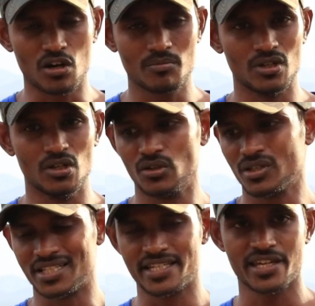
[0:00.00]
பார்பல்லையோ
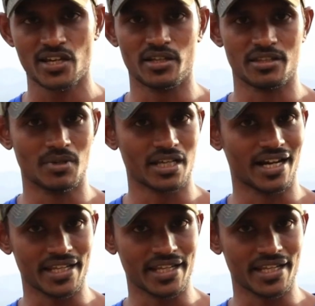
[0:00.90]
இந்த செங்கல் இந்த மாதிரி